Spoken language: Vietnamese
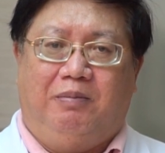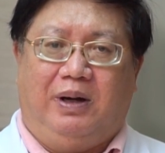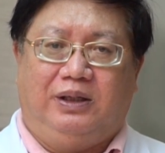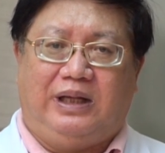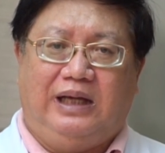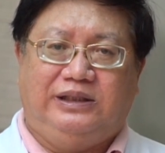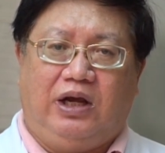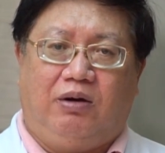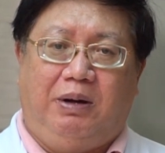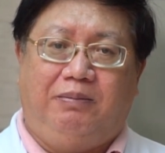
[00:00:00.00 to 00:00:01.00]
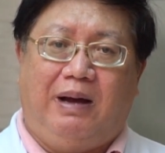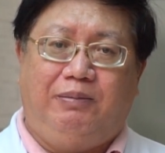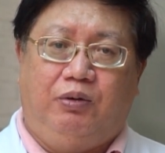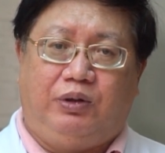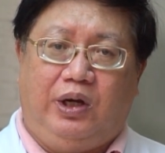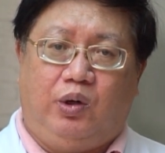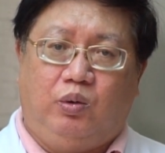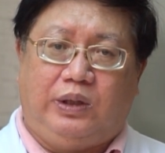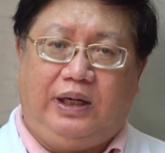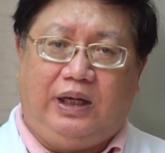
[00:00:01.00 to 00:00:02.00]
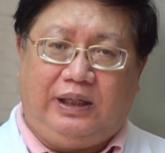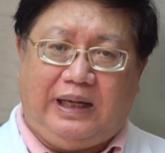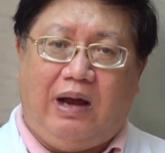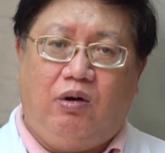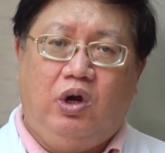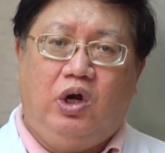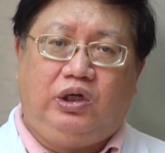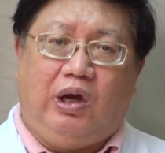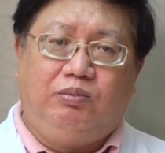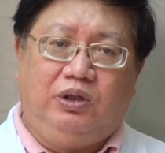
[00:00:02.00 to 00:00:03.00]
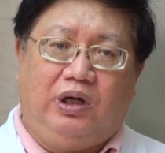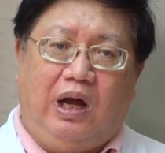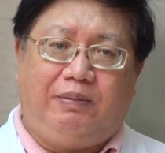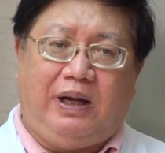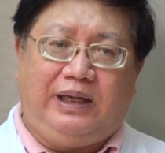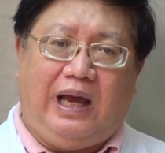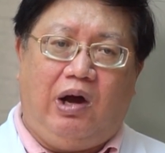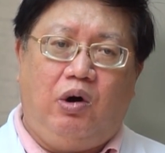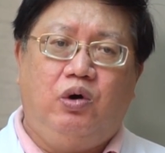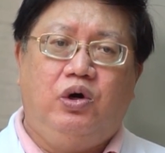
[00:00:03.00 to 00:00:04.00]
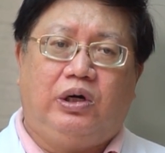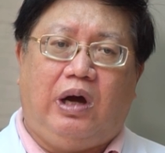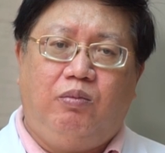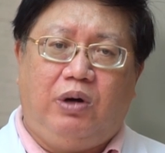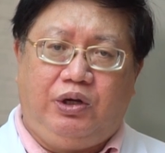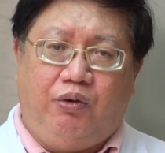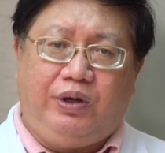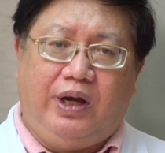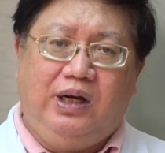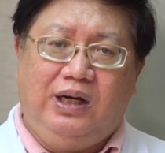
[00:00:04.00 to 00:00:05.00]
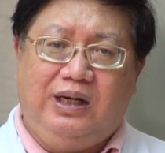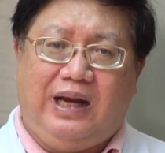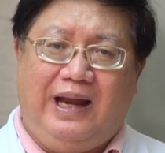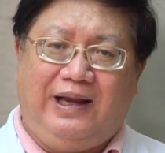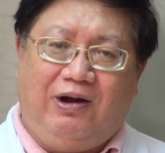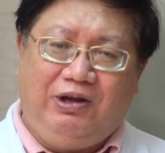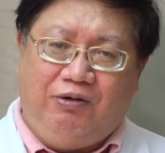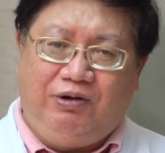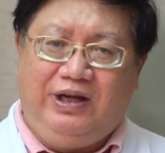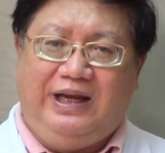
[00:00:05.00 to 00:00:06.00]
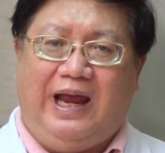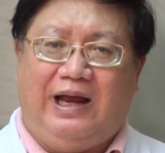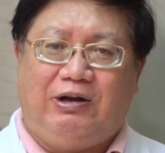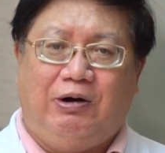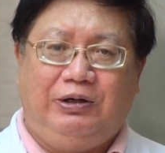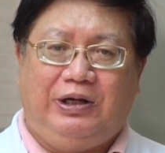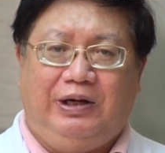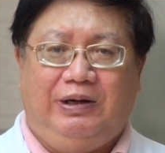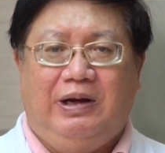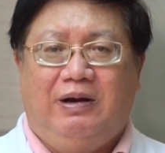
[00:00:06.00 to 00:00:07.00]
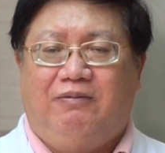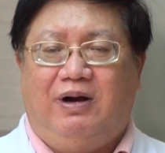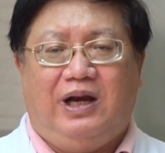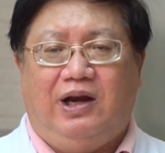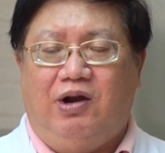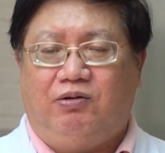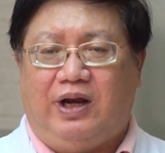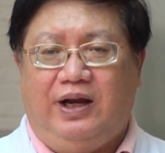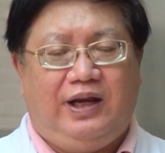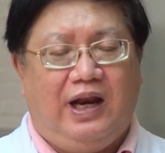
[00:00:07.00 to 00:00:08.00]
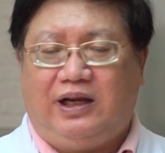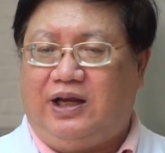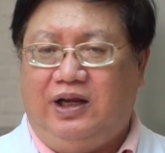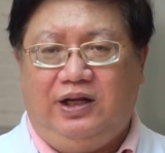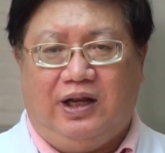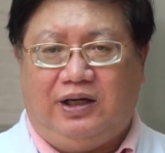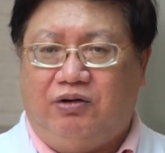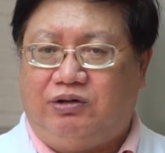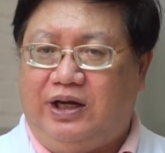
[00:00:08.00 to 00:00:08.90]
mà người ta sẽ có biện pháp điều trị cụ thể cho các cháu. Trong trường hợp các cháu không có triệu chứng hay có triệu chứng nhẹ thôi thì vấn đề điều trị chỉ là chỉ là điều